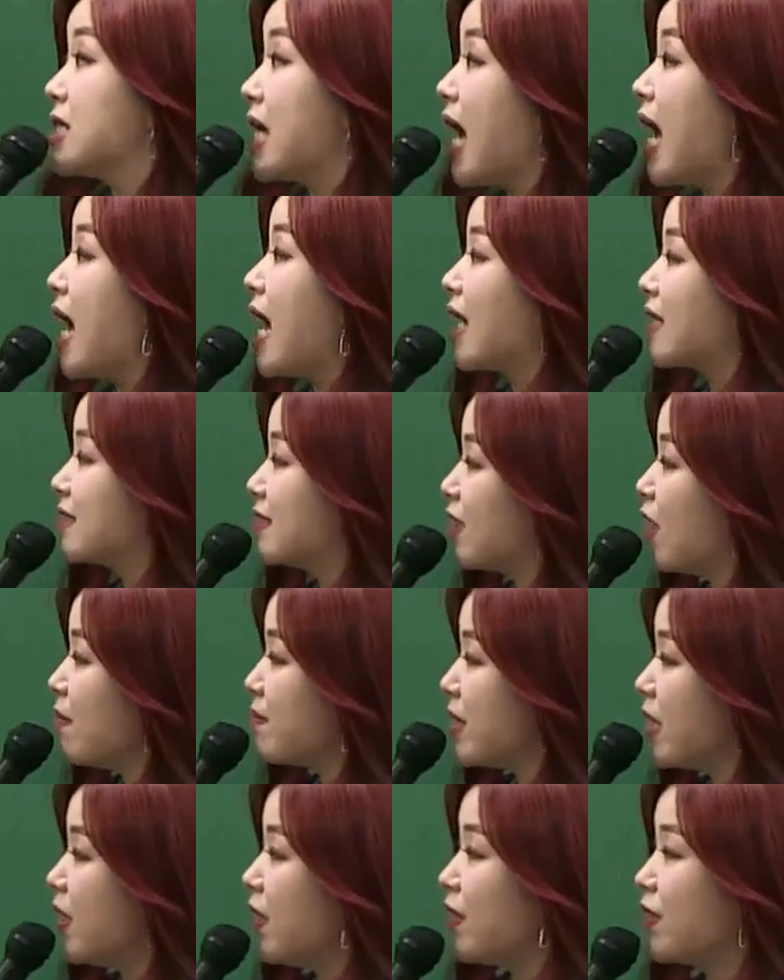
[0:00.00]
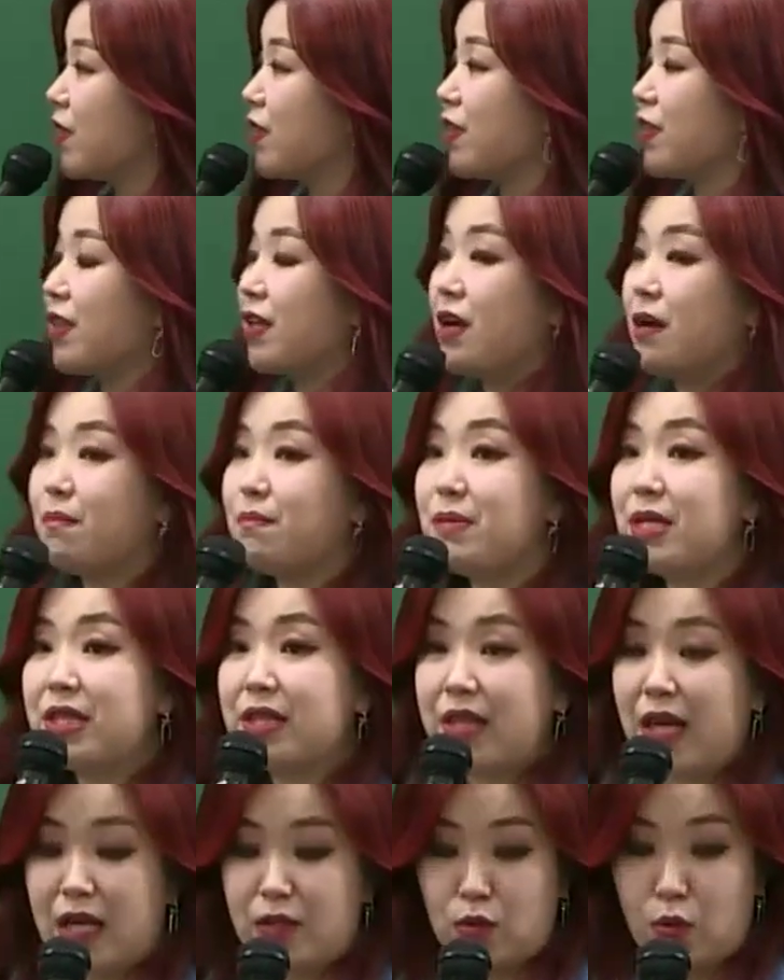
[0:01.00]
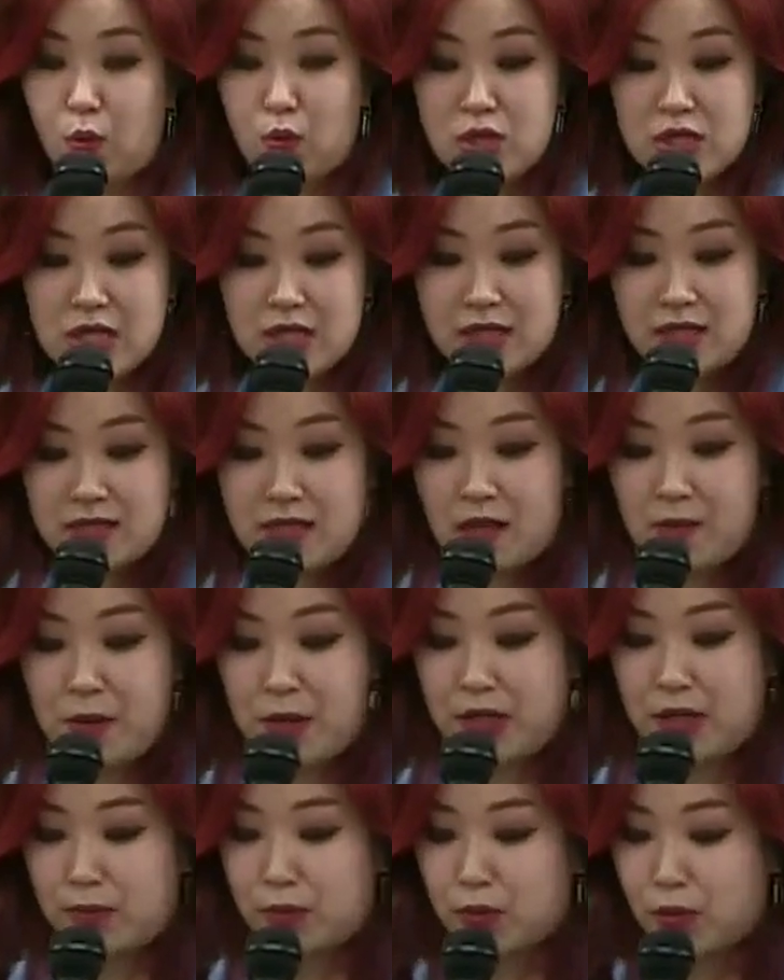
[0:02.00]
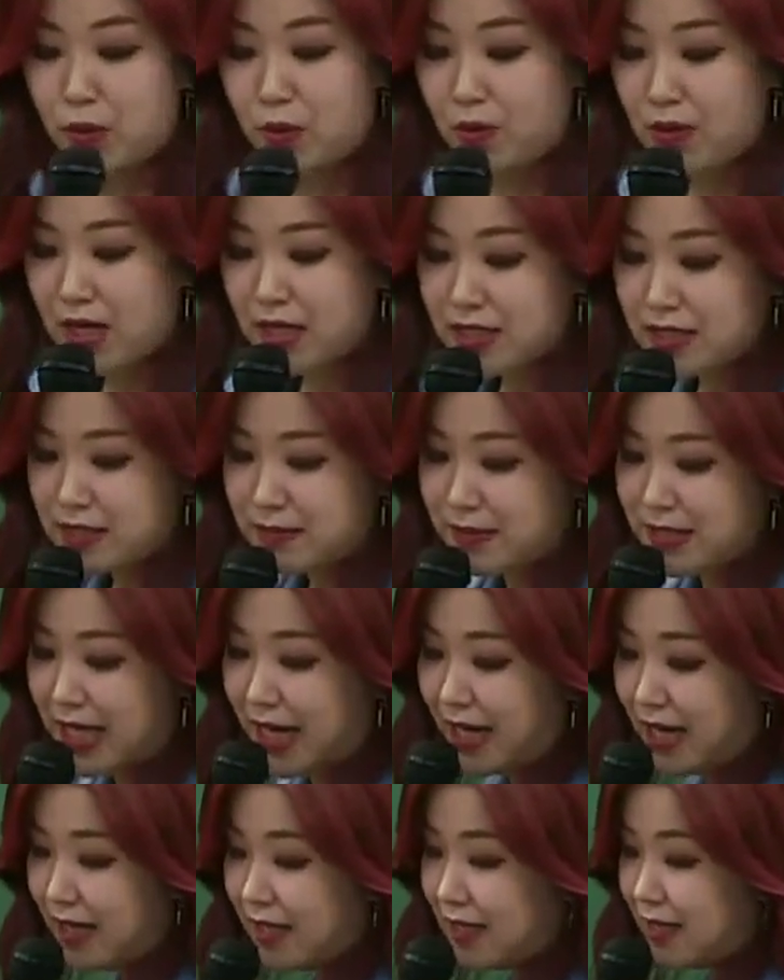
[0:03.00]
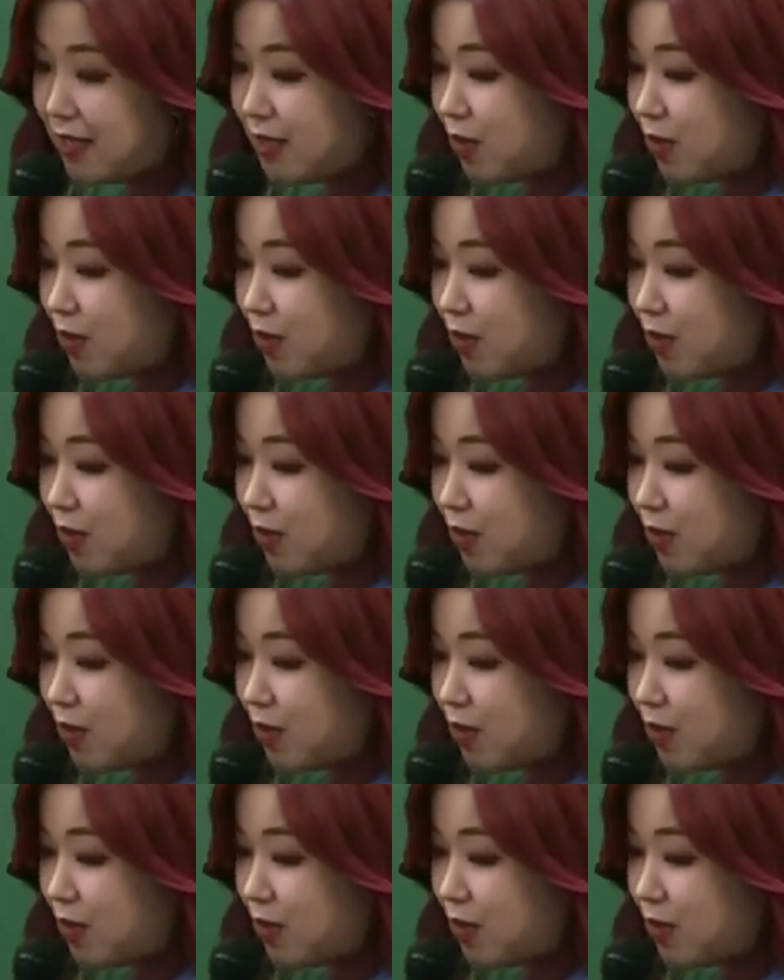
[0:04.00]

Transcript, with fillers: 자, 그러면 밑에 도식을 설명해 보도록 하겠습니다.